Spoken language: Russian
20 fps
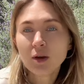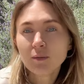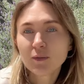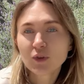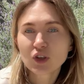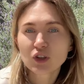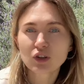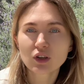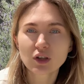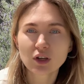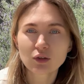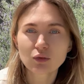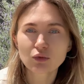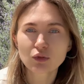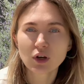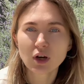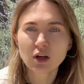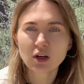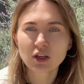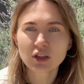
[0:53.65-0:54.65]
Я такая, ну
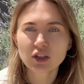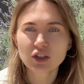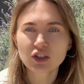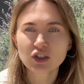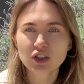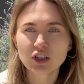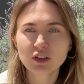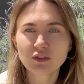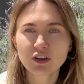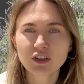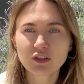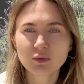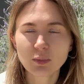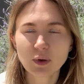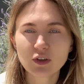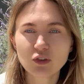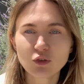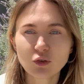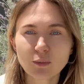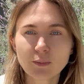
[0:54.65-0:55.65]
да, конечно, давайте
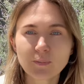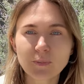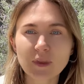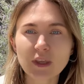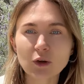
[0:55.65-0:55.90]
пойдем.